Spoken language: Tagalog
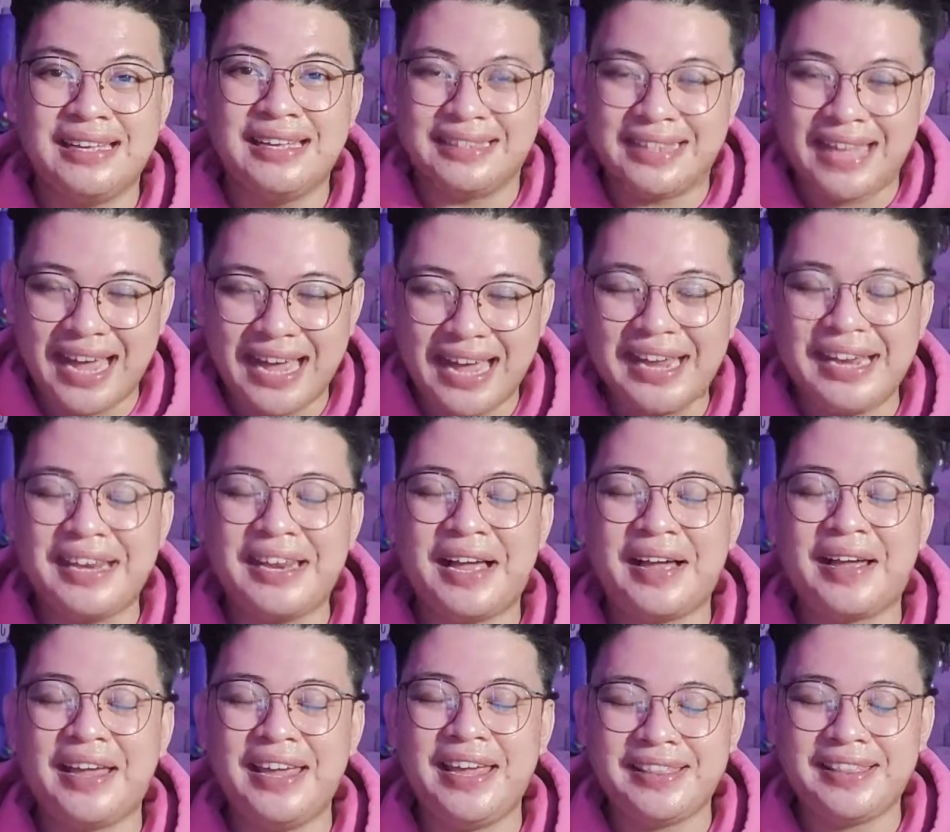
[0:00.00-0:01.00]
Dahil
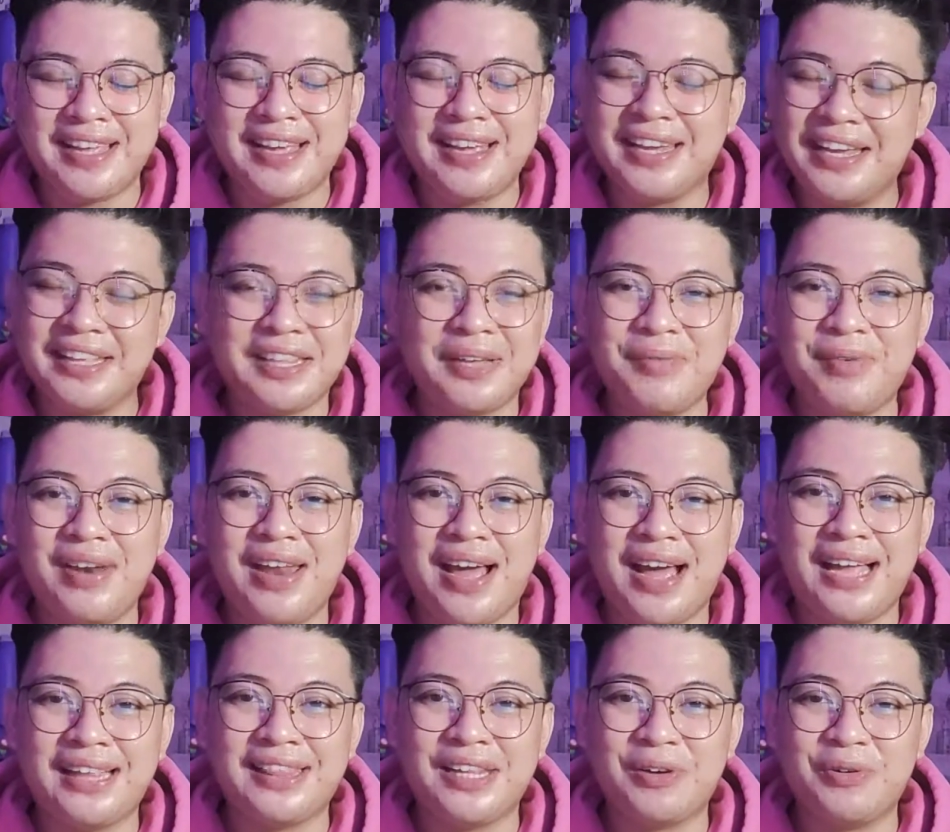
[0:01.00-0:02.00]
nakitang kita mo
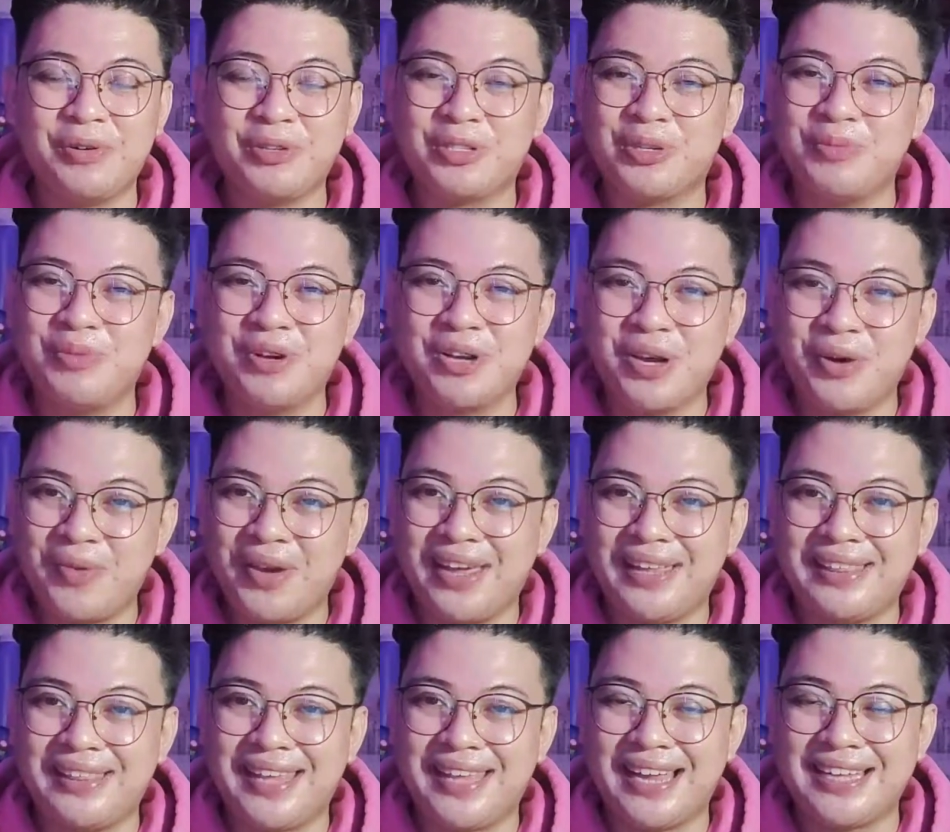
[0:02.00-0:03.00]
lahat ng gusto mong
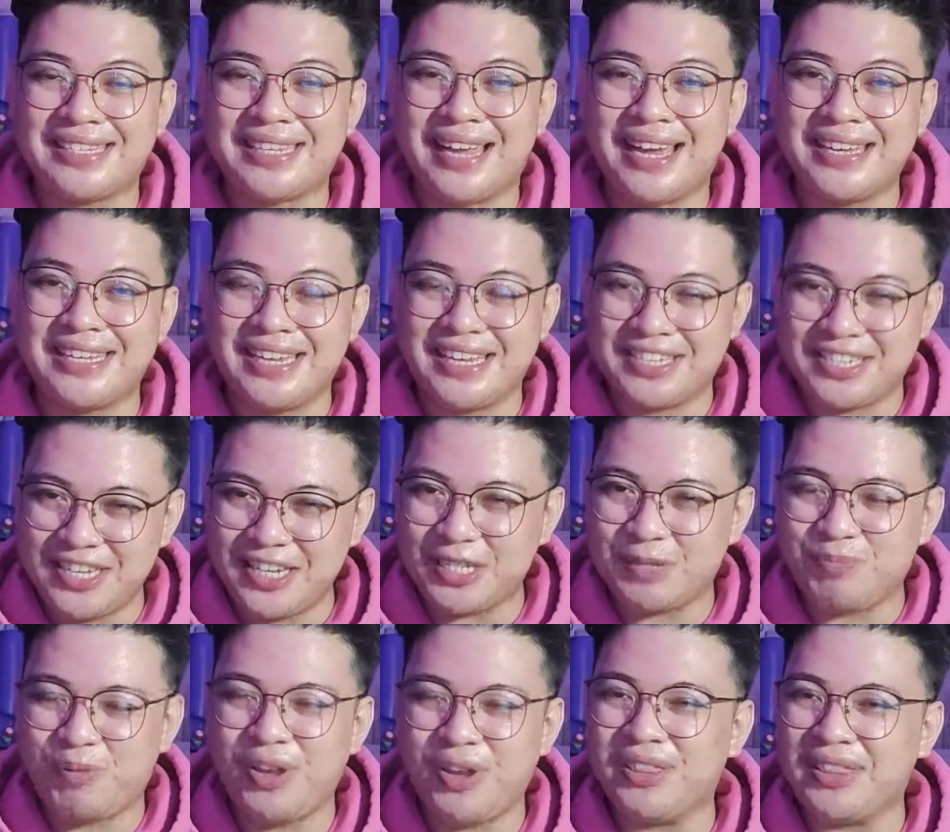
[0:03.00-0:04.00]
gawin dahil sa kanyang
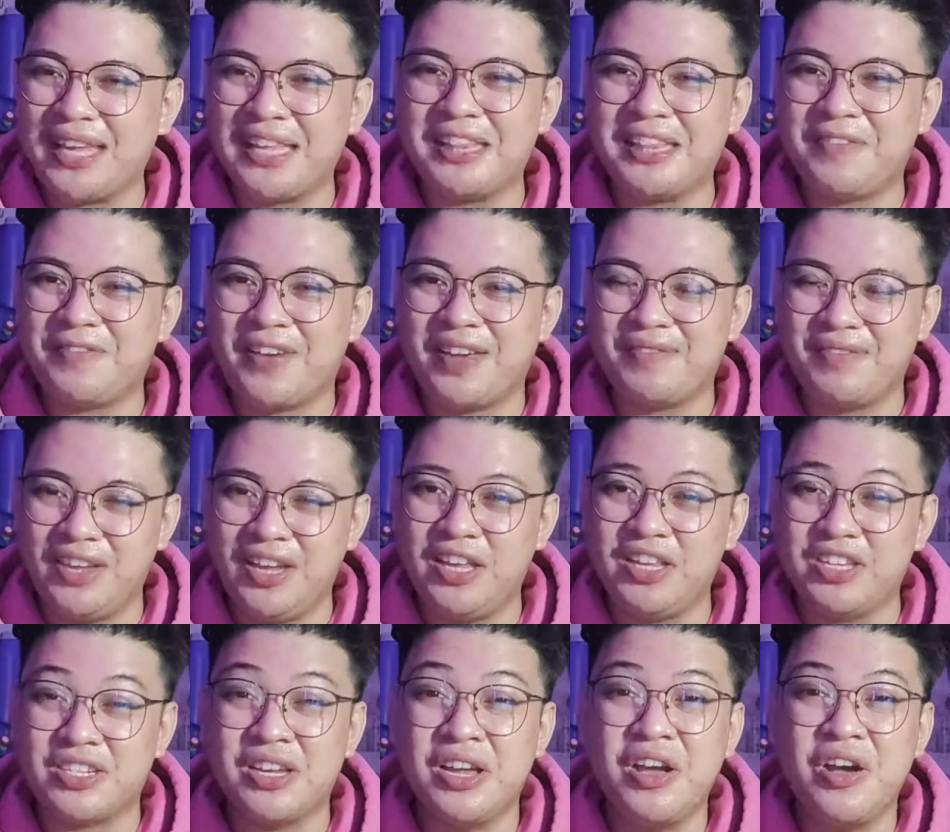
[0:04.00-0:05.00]

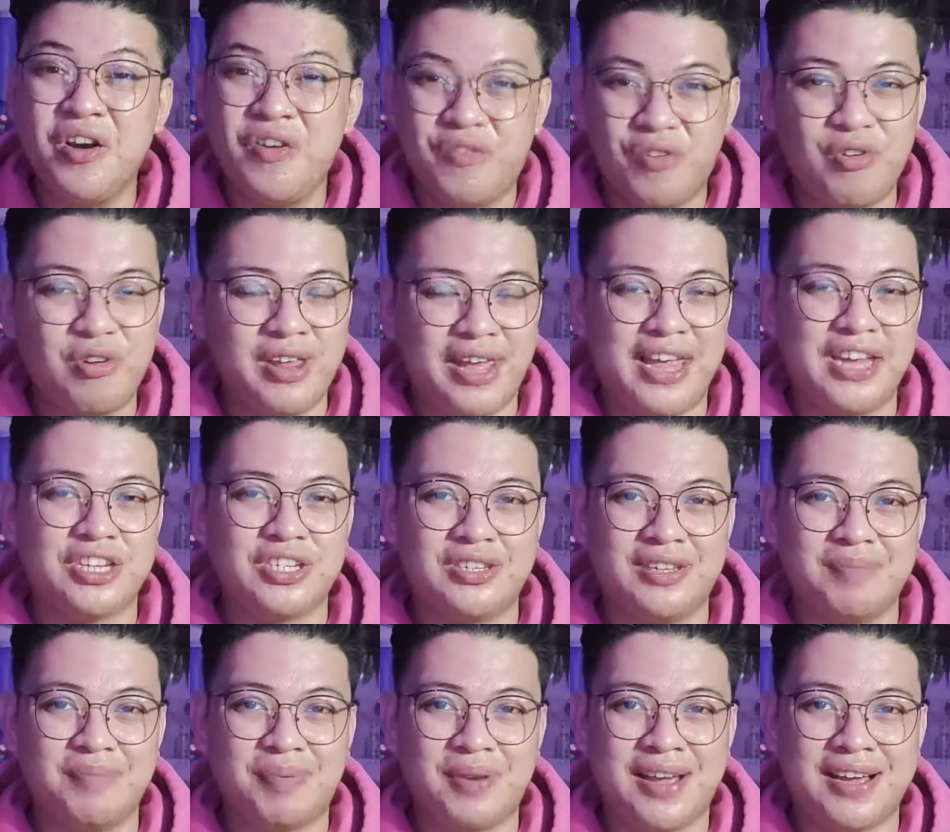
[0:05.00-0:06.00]
6.95-inch Full
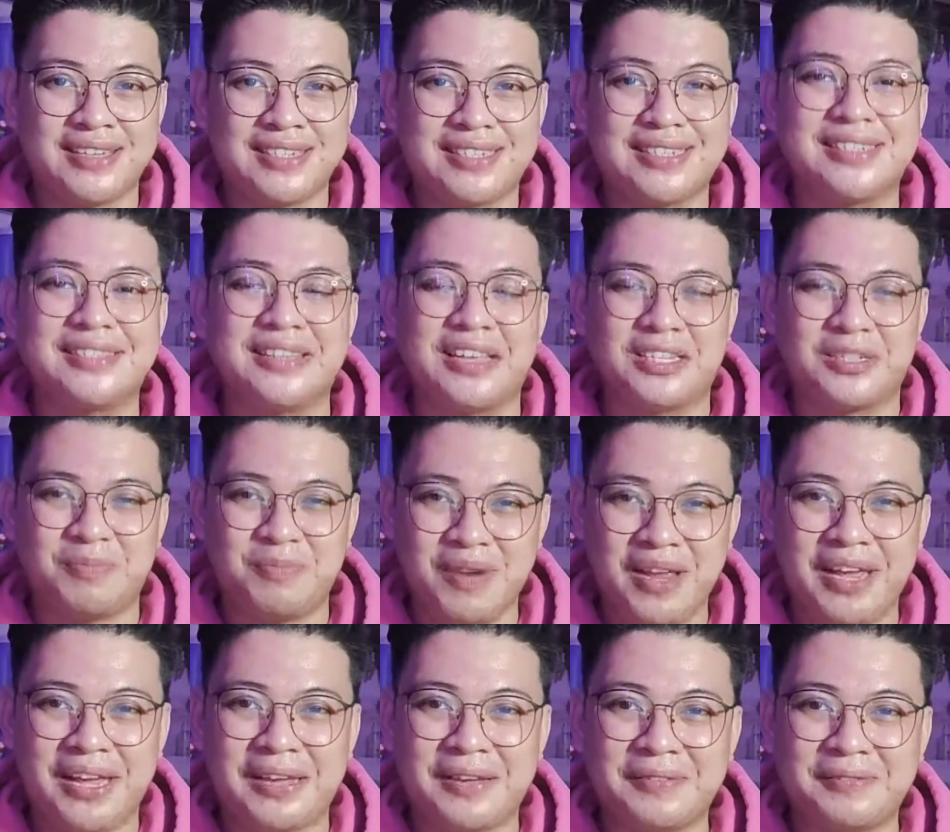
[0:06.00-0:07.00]
HD Plus
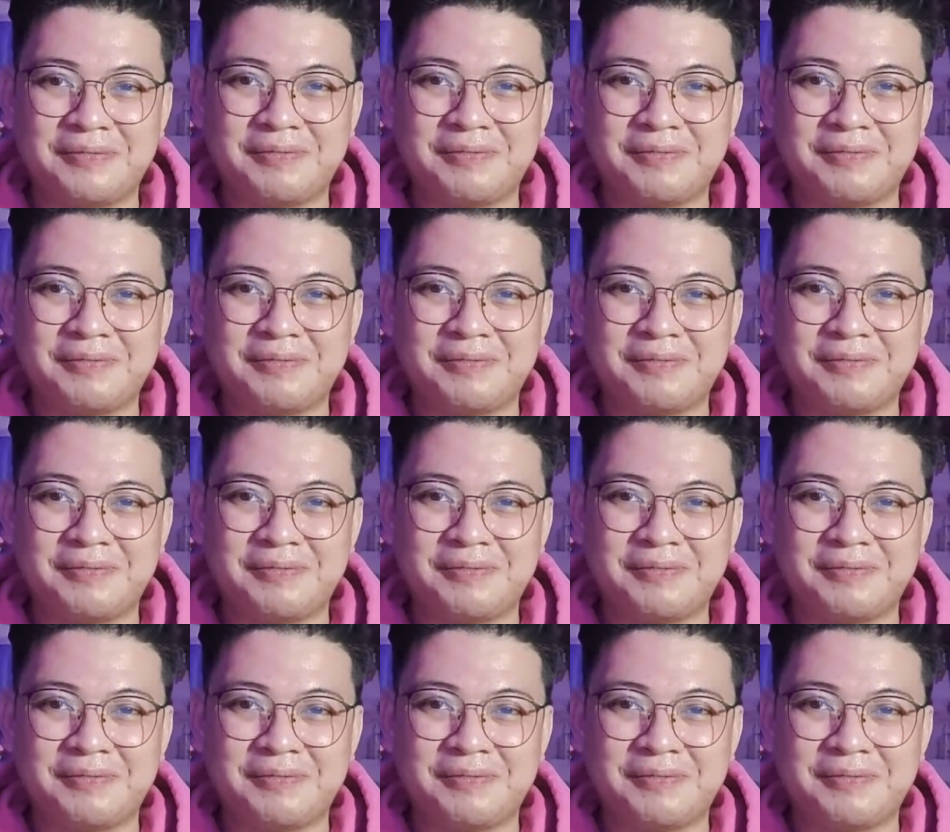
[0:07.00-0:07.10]
display.